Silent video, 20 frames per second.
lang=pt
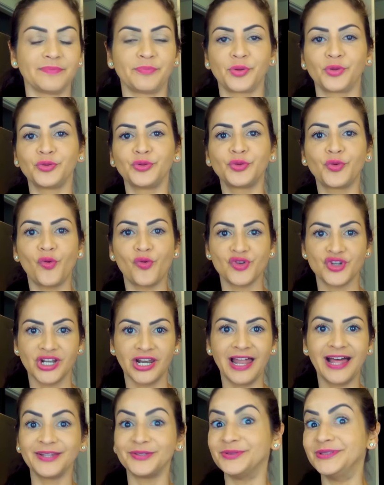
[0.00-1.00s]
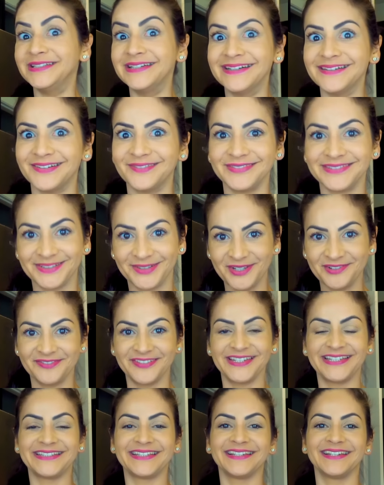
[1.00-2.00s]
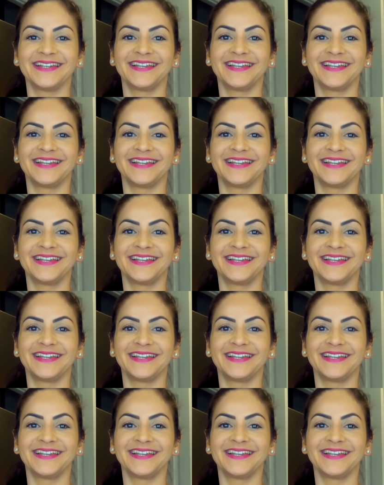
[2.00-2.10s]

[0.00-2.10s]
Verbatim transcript: produto congelado? Não, então evita.